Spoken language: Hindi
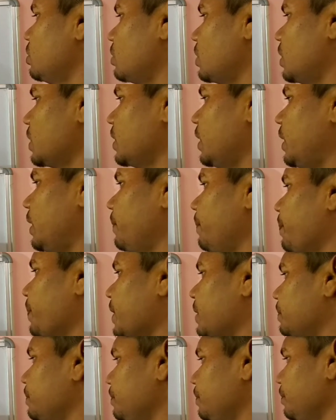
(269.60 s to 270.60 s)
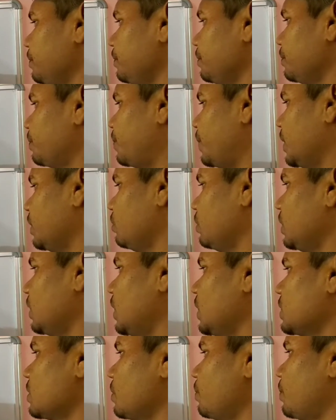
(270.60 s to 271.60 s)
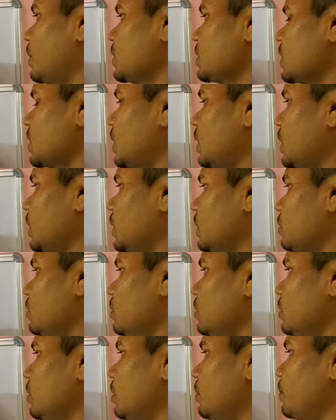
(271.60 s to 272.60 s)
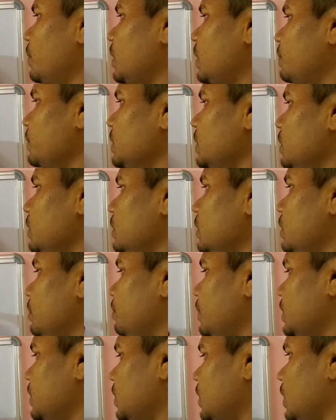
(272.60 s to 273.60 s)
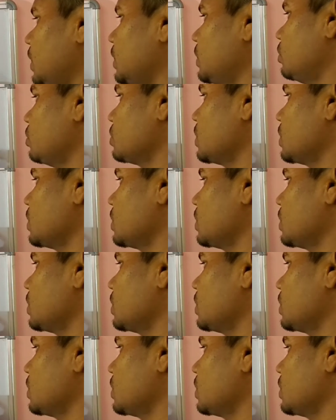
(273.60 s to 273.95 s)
वन जीरो कट गया पांच दूनी दस पांच से काटेंगे तो पंद्रह पचे पचहत्तर